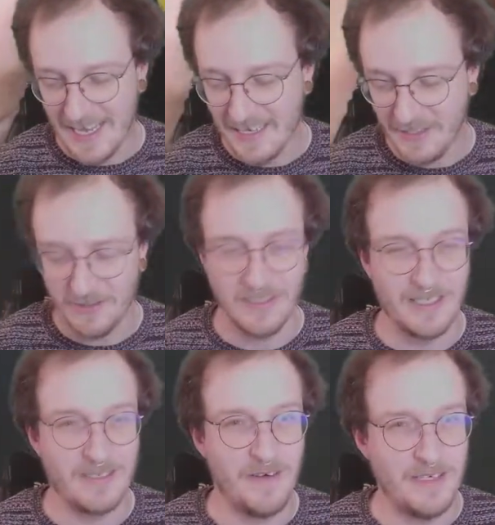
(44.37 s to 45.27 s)
Sehr schön.
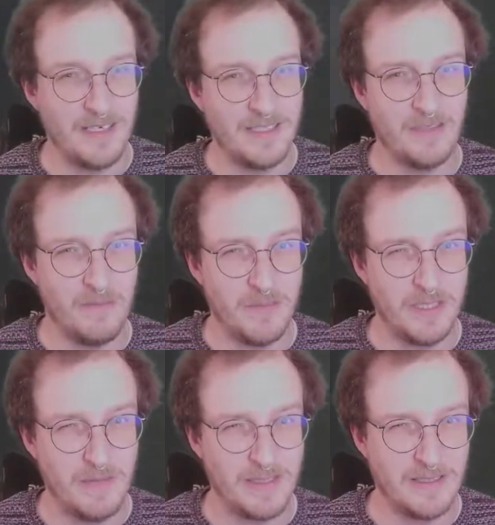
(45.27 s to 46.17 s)
Das Aquana geht sogar ein
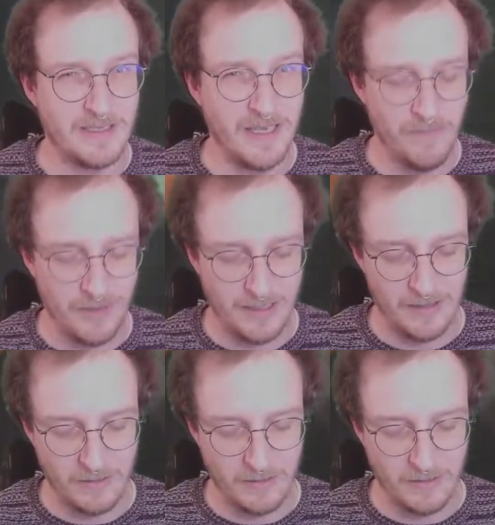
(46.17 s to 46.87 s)
bisschen mehr als das Evoli,